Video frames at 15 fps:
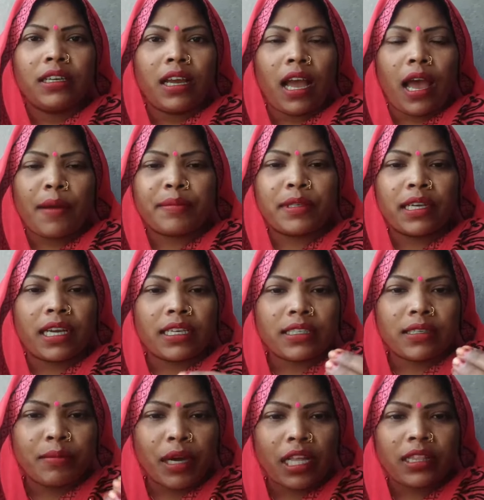आपसे कैसी
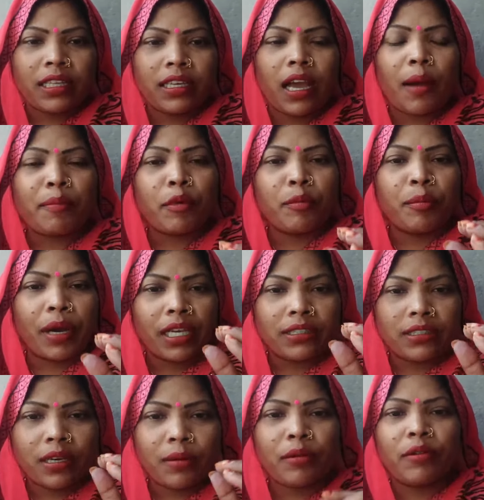बातें आपको
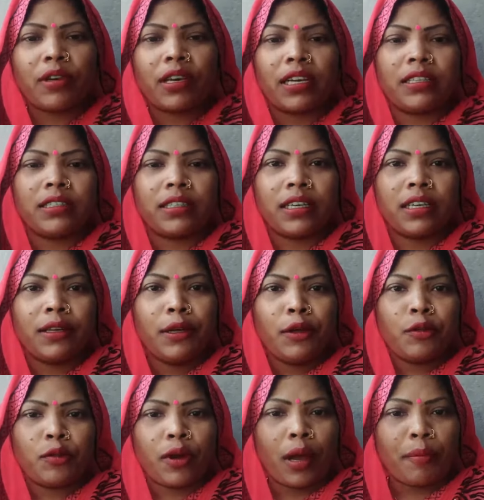भैया बोल रही हैं
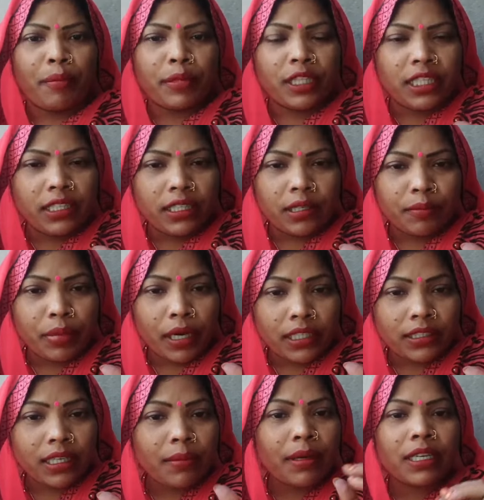तो आप
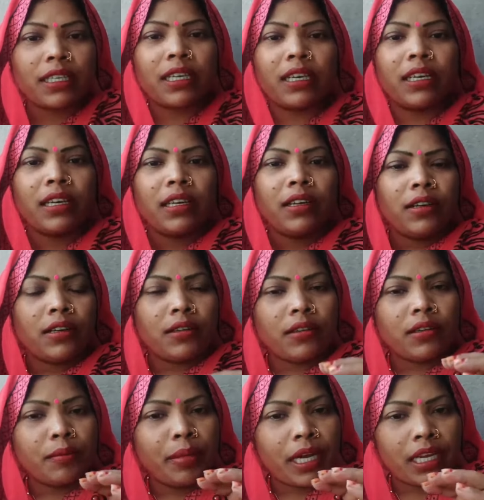भैया बन के
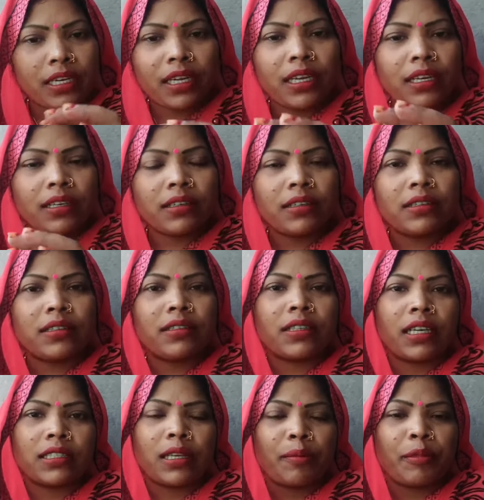बहना का
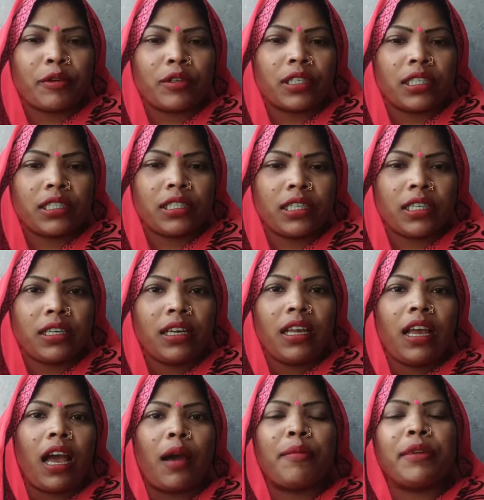सपोर्ट कीजिए
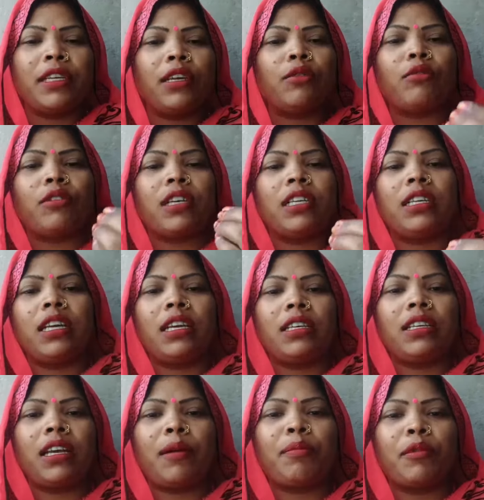अब ये तो नहीं है कि
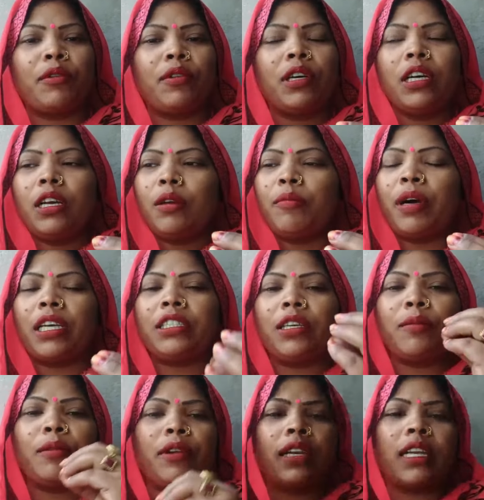आपको भैया
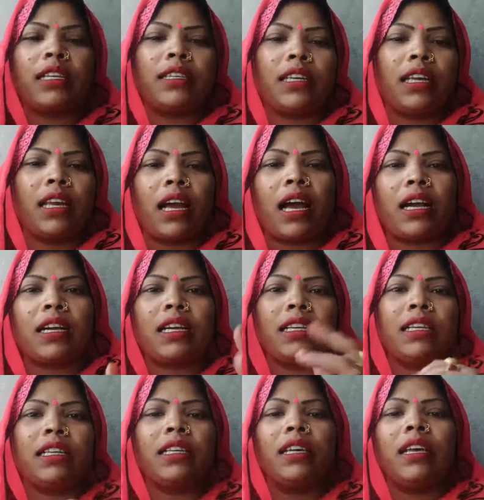बोल रही हैं आ
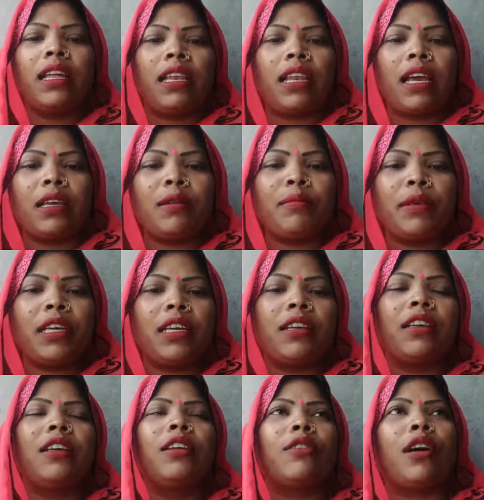गई लाइव में
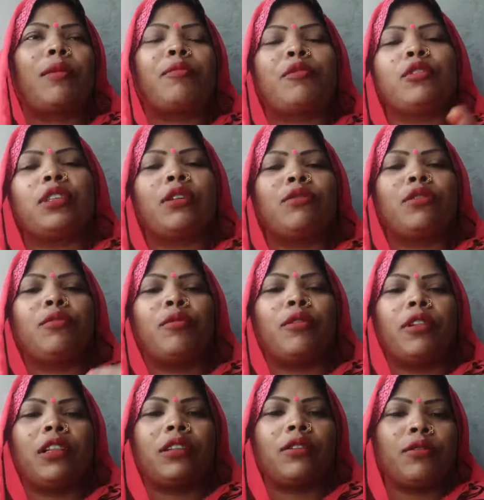तो आप कुछ ना कुछ बोल
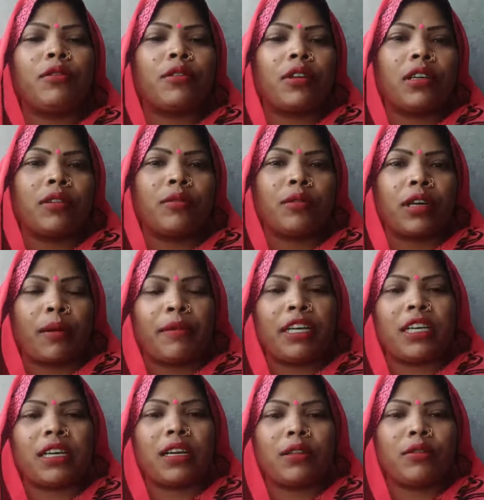दो कमेंट
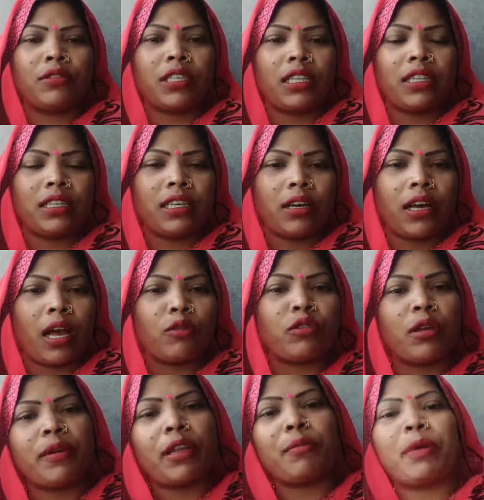कर दो जल्दी तो
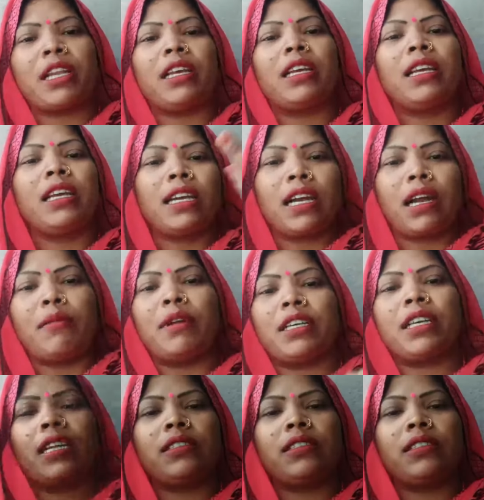मैं पहले कमेंट